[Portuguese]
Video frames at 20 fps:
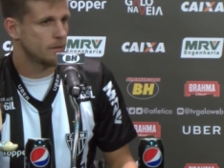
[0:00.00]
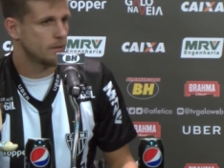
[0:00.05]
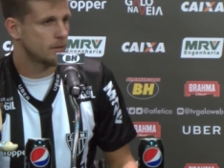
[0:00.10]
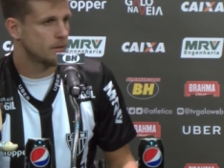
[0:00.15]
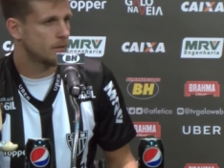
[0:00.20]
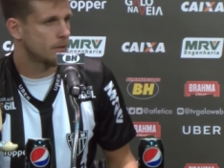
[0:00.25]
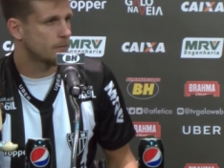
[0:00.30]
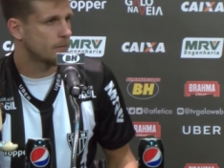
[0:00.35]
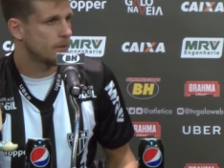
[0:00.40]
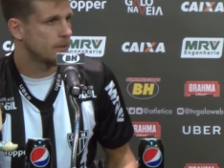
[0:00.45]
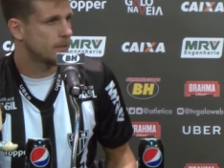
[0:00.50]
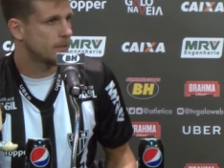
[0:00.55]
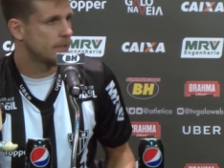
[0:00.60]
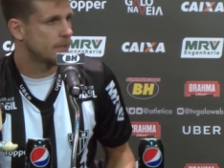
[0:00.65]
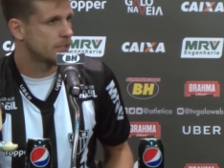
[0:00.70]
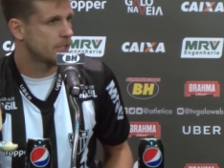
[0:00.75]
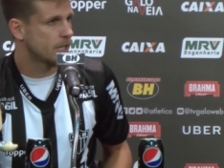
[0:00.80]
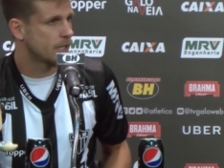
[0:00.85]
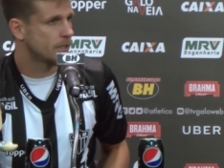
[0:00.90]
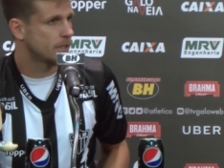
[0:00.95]
da, da, qualidade
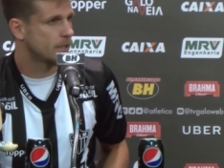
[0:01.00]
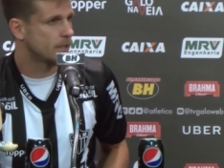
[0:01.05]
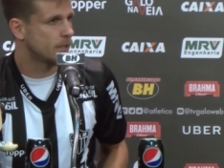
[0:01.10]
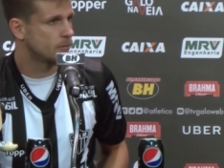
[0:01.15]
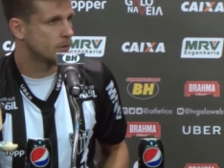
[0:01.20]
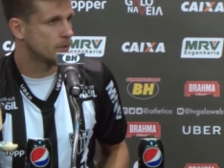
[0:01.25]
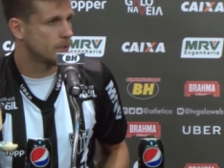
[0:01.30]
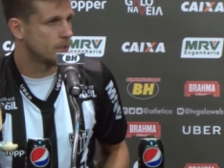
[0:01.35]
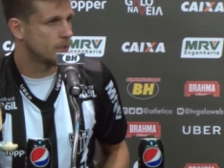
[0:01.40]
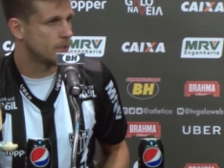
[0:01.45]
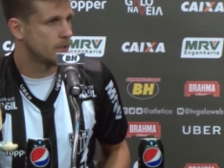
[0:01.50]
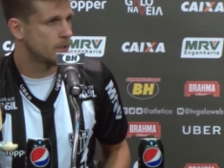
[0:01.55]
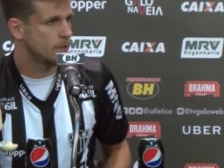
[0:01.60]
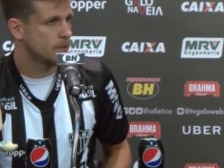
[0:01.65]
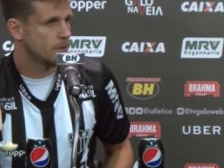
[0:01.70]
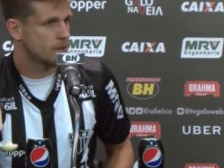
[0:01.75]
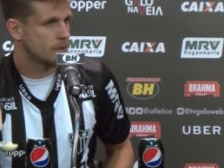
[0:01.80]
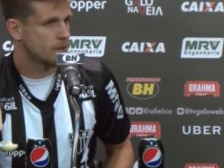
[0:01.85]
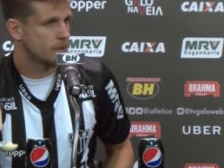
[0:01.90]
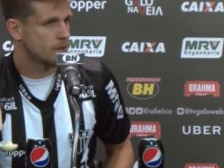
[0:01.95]
de cada um aqui,
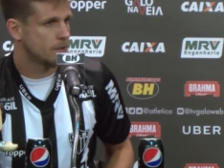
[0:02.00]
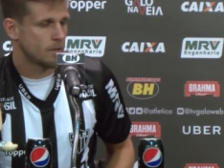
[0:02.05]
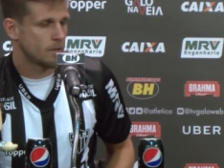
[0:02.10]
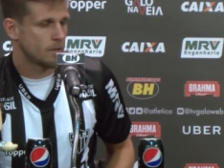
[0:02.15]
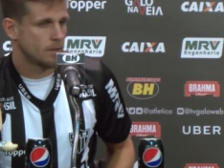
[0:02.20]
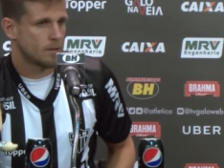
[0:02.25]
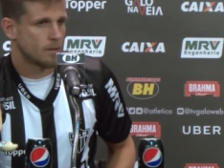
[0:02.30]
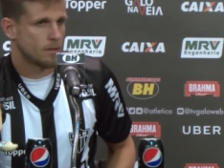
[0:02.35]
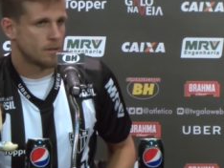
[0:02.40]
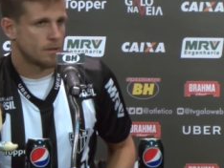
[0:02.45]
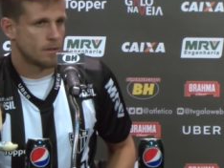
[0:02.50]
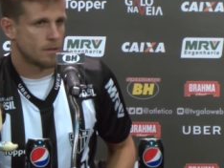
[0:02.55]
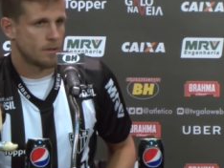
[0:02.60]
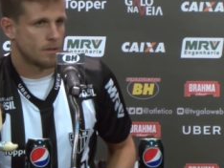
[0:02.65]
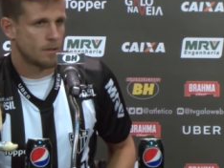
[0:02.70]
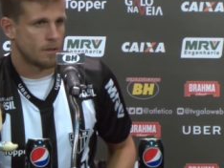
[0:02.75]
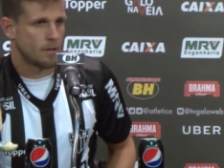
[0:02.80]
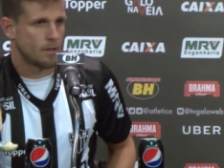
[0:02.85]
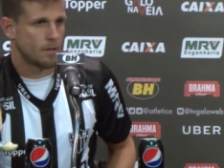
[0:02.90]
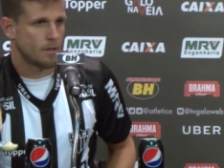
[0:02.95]

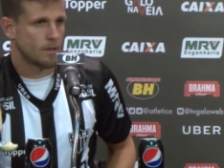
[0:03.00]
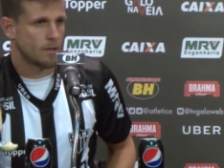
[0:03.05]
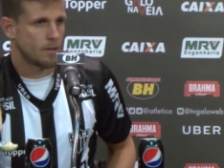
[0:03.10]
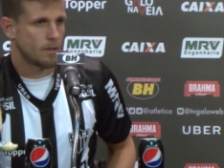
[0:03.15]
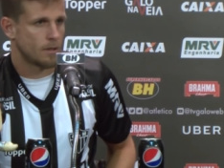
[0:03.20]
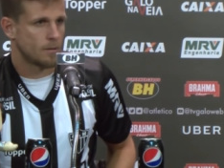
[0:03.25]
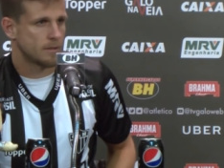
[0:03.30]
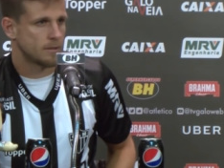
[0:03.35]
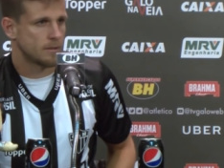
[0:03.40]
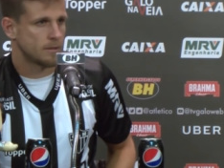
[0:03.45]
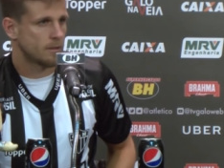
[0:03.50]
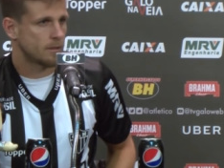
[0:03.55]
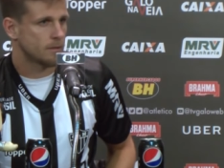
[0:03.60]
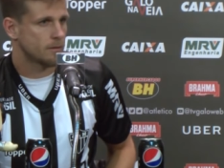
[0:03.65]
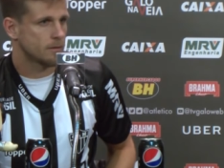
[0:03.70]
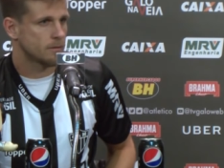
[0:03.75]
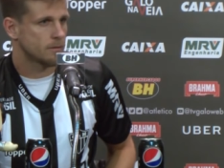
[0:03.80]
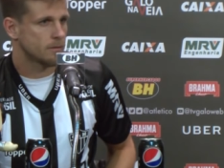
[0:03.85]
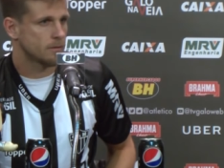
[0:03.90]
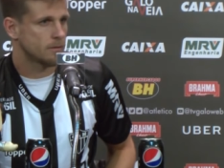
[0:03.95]
é, mas eu
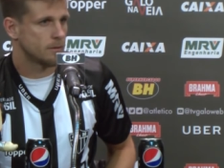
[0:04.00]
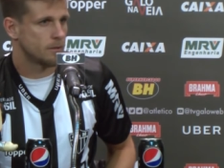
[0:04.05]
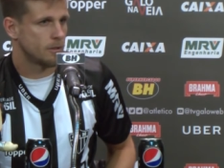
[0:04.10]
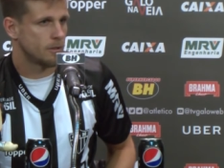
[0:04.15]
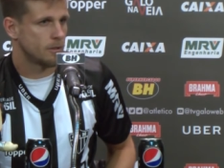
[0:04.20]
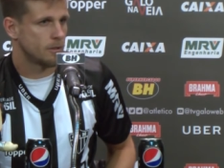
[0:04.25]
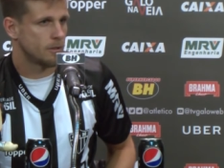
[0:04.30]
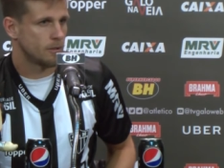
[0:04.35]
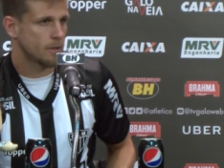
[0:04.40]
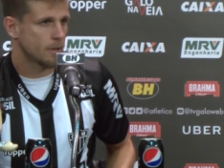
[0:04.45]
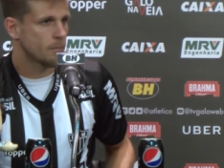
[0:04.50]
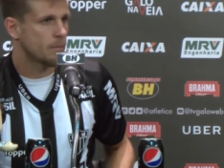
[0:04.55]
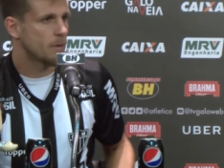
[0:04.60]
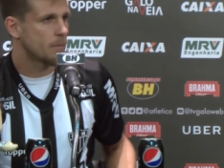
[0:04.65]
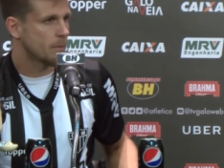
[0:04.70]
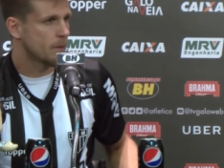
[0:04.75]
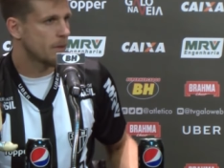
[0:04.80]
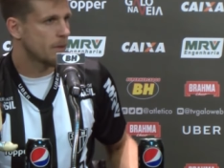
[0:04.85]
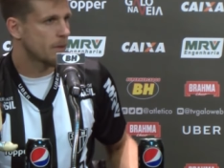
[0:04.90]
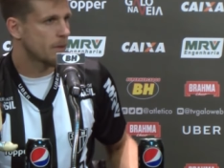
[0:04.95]
tenho, eu vim também
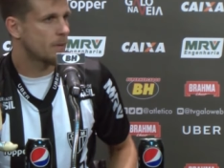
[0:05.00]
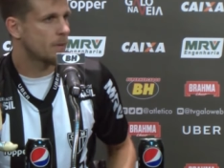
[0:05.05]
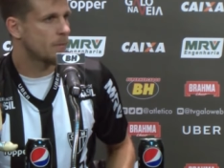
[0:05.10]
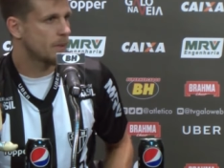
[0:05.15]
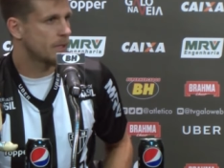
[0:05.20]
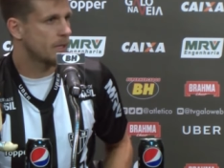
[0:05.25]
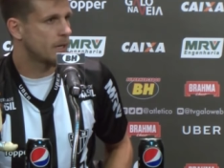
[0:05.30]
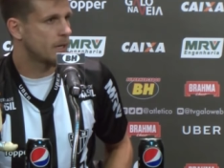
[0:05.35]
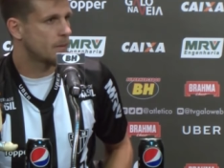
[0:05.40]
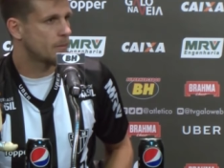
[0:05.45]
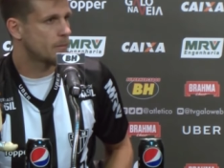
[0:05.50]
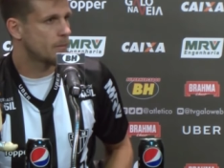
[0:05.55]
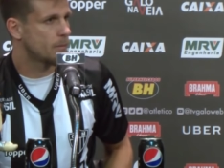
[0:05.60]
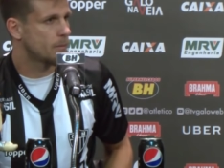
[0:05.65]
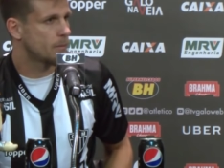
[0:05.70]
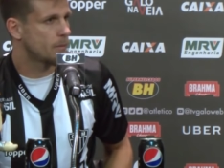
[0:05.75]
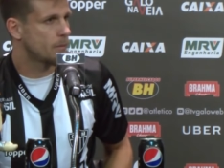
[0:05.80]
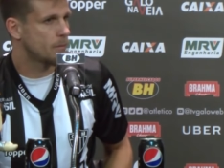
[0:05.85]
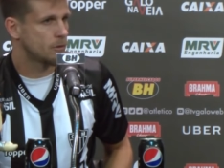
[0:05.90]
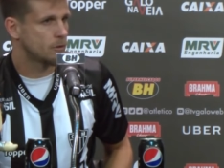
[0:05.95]
para brigar
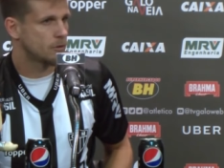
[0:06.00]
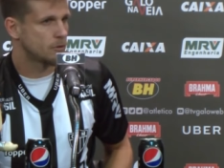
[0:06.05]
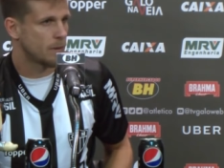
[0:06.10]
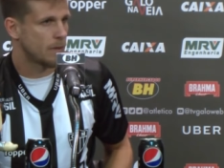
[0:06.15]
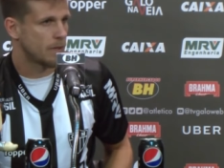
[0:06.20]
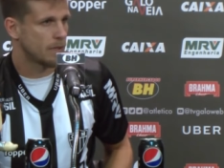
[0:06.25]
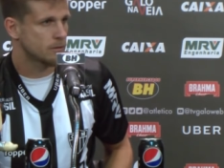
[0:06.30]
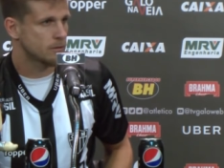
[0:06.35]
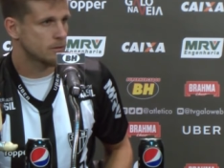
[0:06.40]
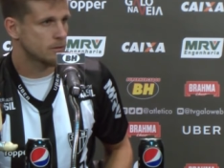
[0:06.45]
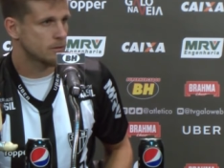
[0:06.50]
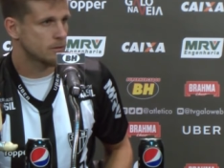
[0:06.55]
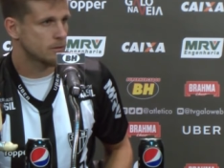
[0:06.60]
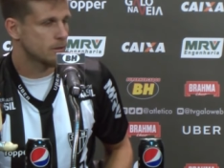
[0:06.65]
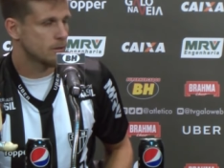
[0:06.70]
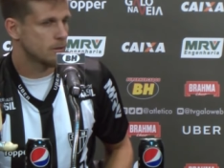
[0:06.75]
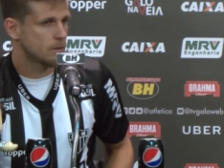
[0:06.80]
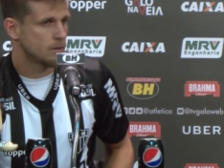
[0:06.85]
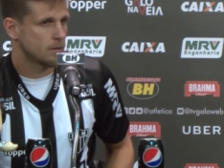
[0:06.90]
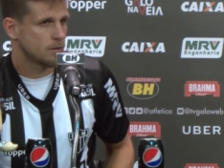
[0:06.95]
pelo meu espaço
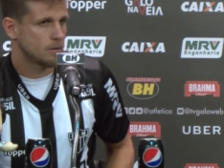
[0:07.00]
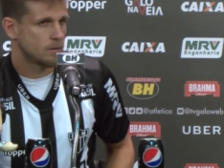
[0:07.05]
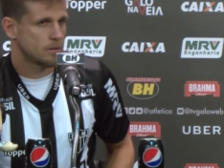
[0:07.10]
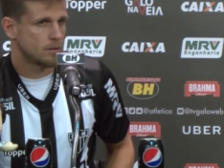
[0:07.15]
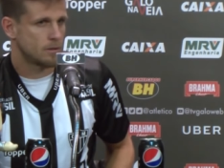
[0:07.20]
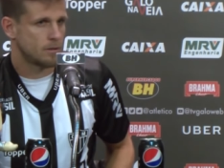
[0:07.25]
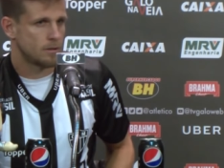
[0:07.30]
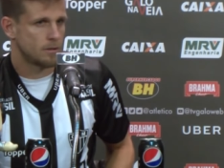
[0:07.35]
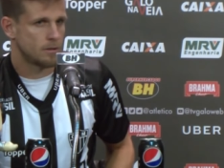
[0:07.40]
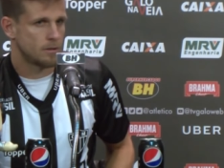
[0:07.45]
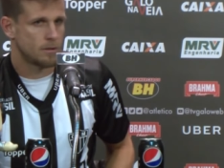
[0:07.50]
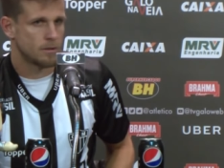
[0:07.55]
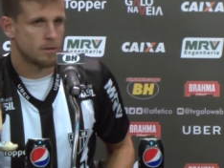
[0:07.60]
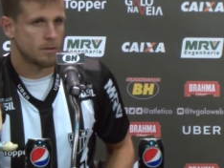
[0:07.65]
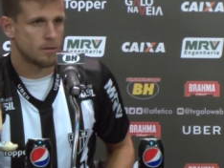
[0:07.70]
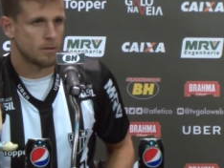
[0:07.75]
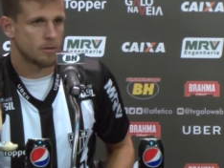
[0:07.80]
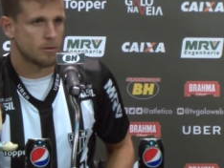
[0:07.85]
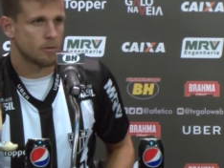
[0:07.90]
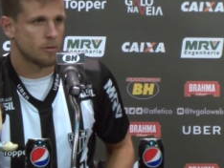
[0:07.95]

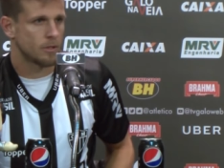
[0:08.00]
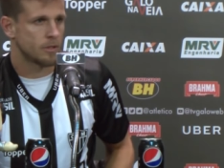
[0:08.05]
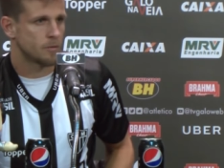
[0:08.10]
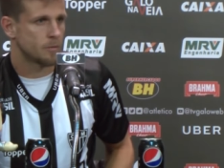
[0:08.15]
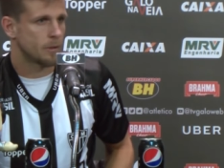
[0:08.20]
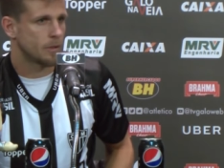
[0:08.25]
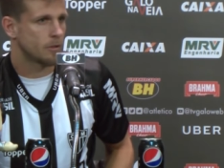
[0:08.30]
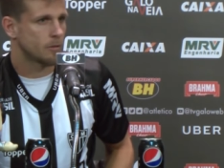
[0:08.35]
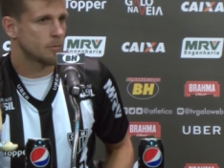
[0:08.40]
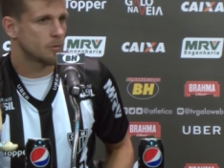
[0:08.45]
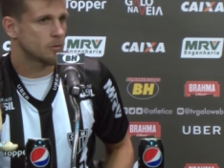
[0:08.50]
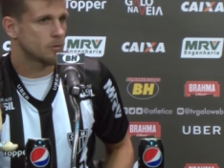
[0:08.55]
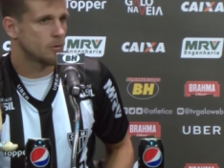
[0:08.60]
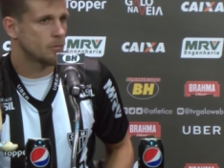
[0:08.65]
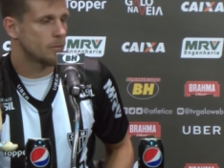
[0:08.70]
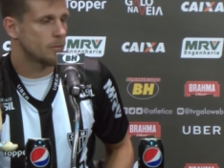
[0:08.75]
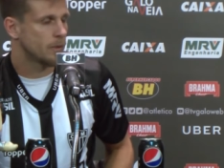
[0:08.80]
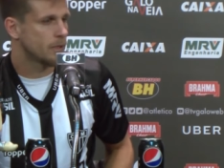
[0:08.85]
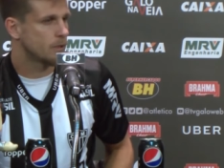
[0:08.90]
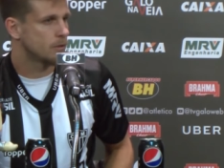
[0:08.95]
e com respeito aos meus
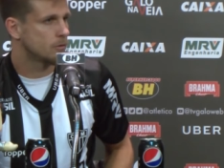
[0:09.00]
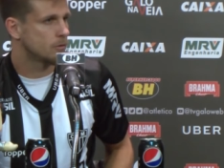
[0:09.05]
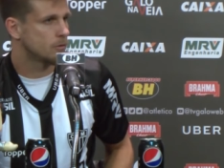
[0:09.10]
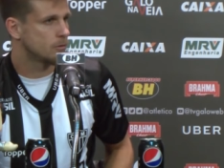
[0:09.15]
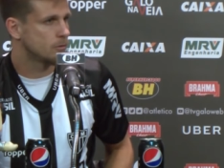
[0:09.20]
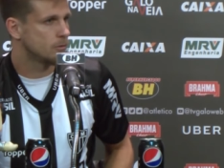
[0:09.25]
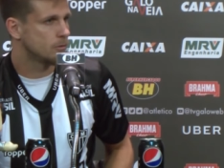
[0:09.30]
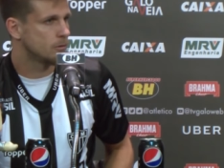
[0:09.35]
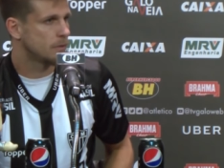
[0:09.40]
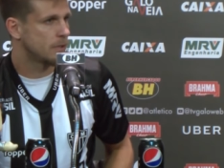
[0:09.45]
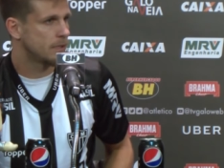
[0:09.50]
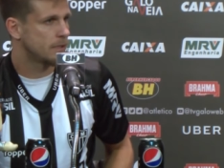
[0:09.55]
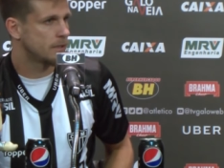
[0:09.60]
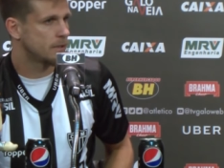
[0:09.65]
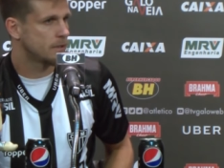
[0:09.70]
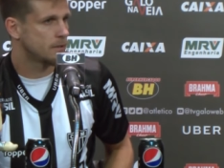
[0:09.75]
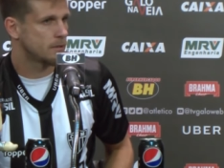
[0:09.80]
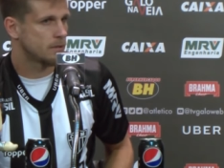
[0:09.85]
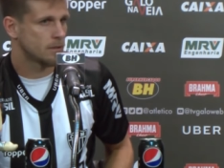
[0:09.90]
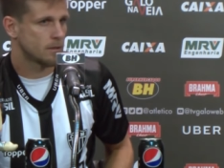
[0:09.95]
companheiros tudo,
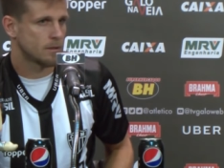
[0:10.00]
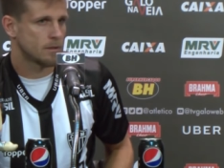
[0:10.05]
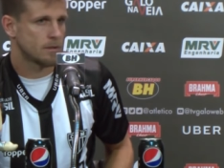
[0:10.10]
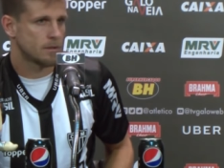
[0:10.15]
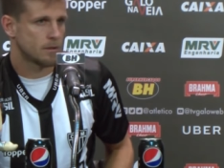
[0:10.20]
mas